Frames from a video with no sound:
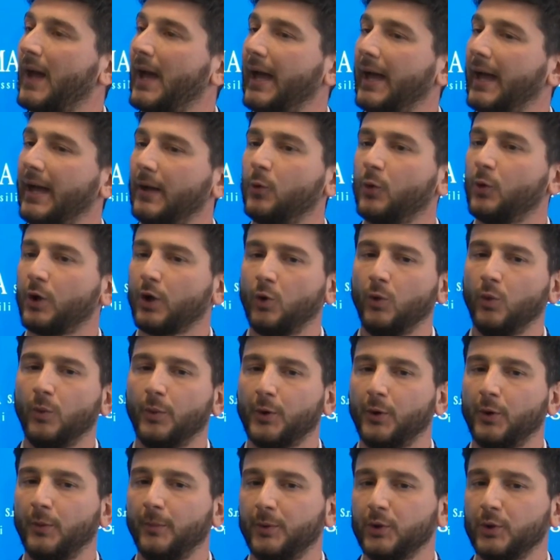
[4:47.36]
è un
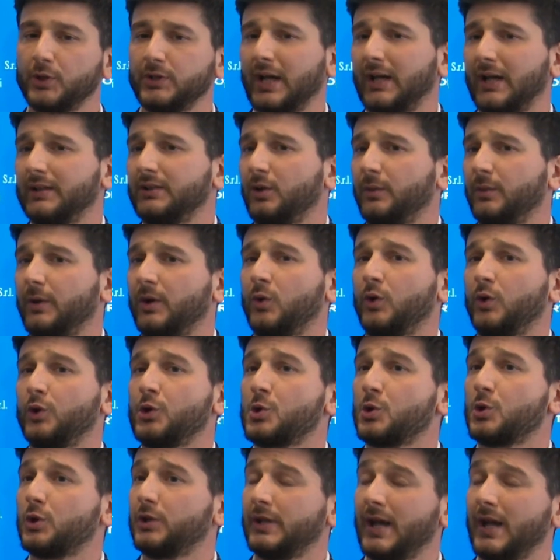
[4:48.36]
recupero importante. Come quello
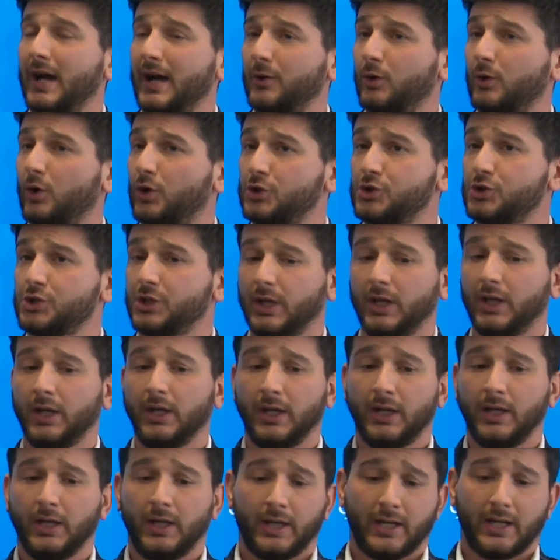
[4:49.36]
di Giordano oggi
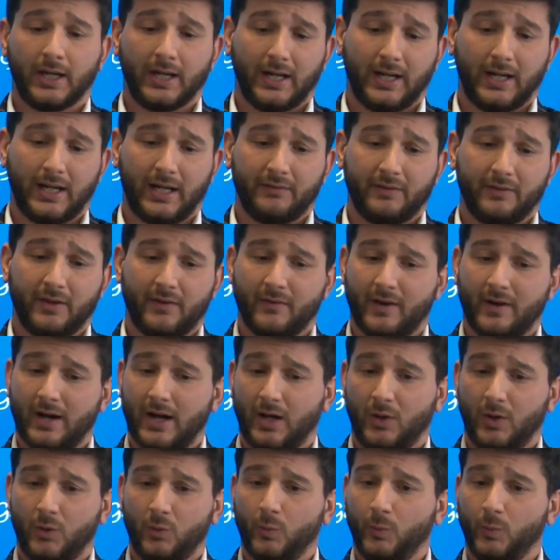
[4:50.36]

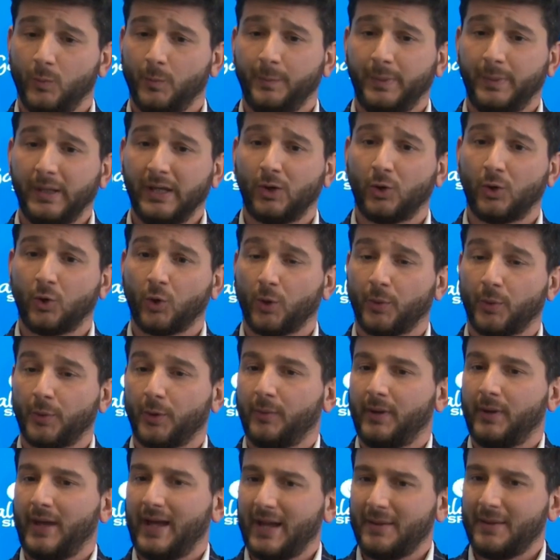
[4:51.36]
aveva un piccolo
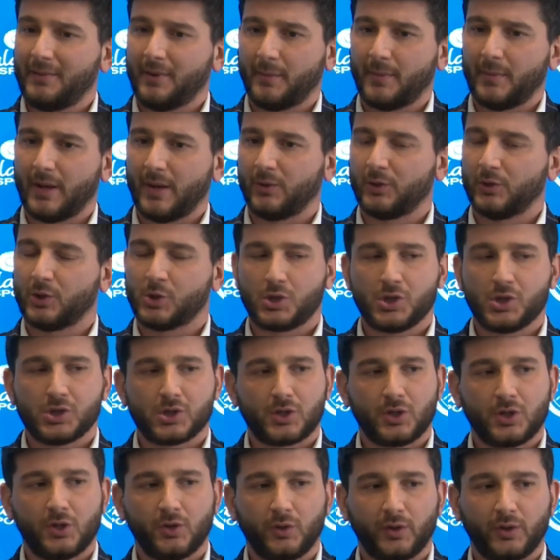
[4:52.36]
problema, abbiamo
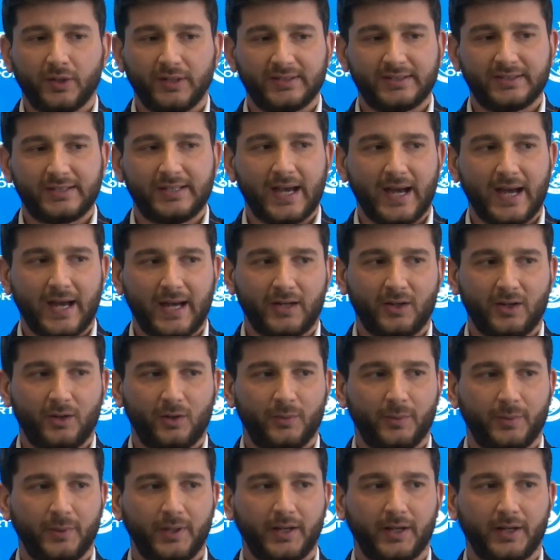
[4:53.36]
deciso di non
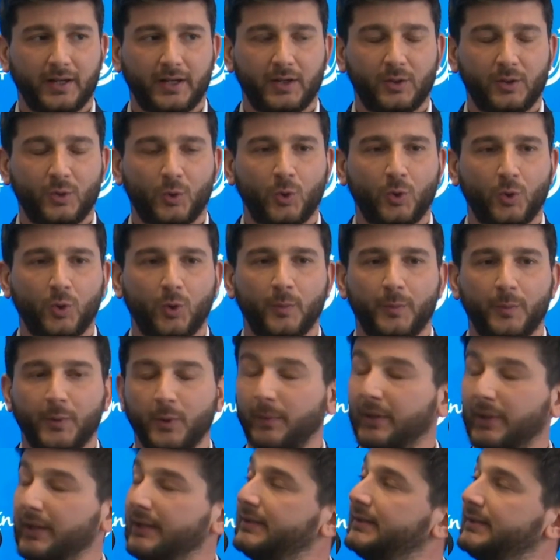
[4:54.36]
rischiarlo per non
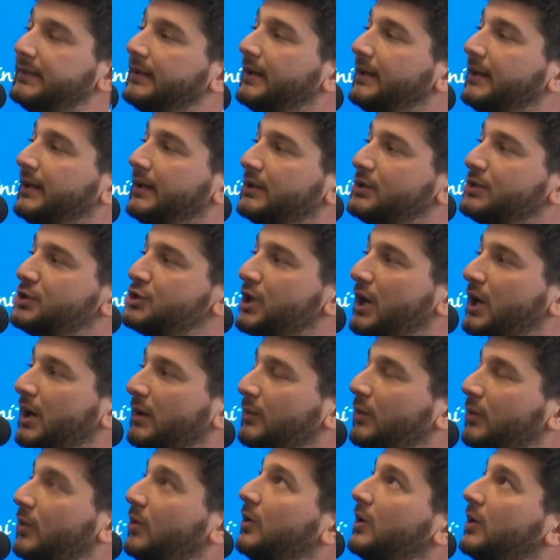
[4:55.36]
compromettere
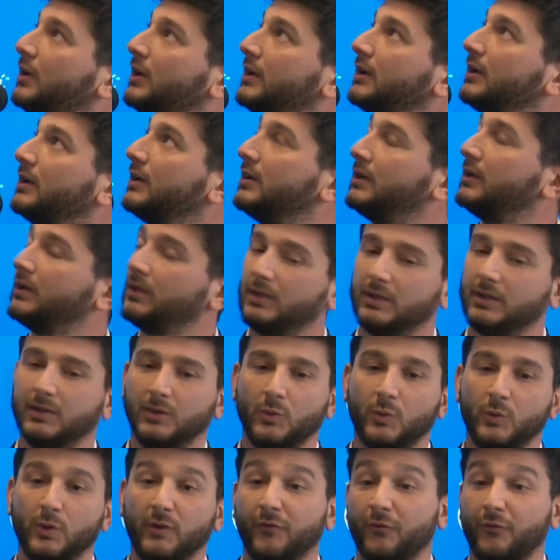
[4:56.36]
diciamo, eh,
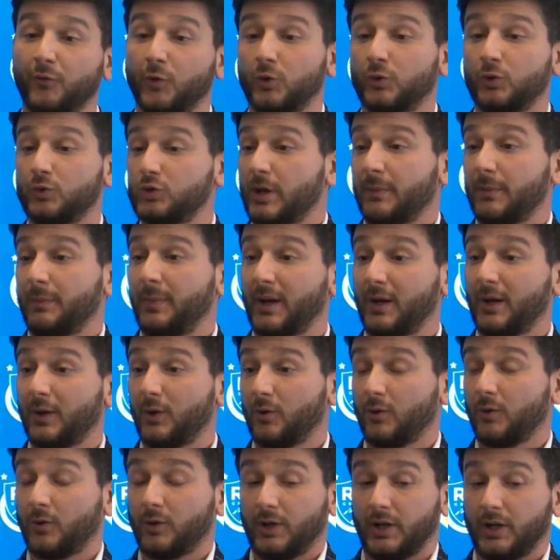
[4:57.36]
un infortunio, cioè per
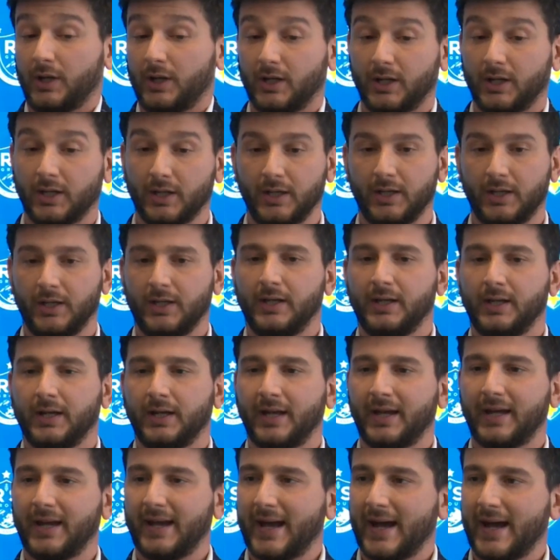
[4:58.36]
non
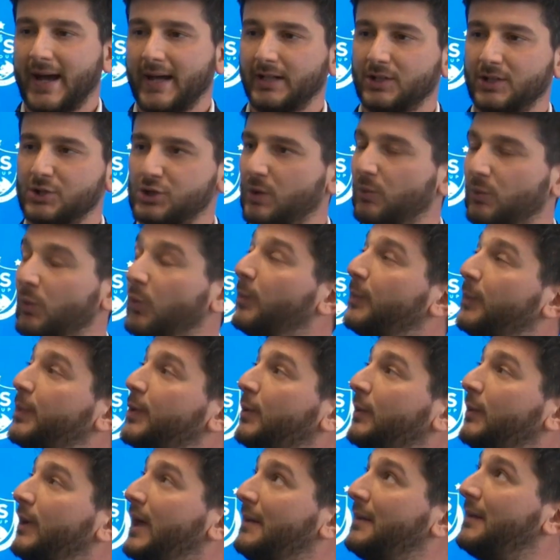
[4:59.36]
creare diciamo, un
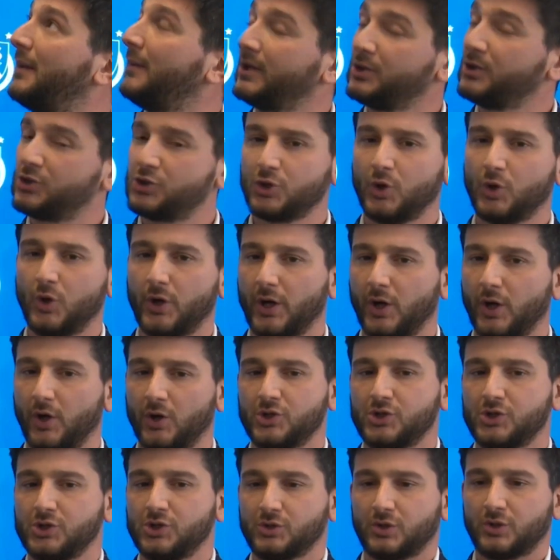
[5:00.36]
problema maggiore.
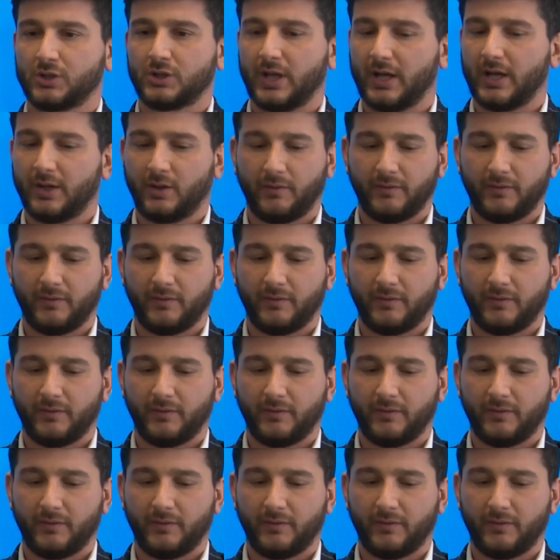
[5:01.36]
Oggi Giordano